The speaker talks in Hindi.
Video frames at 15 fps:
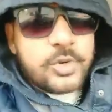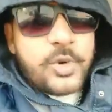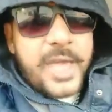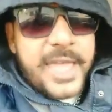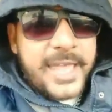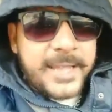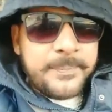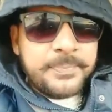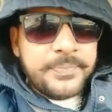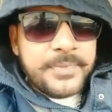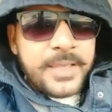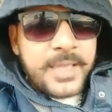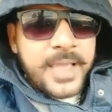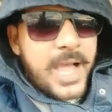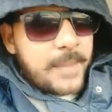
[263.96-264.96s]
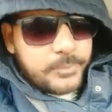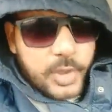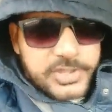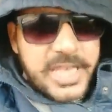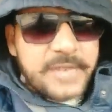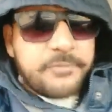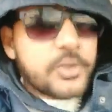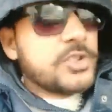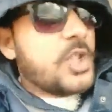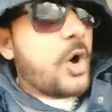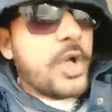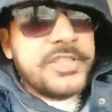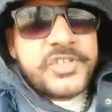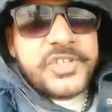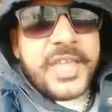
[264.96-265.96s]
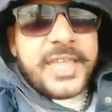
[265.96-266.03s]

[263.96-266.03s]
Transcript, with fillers: तू है हम तो छह फुट दो इंच के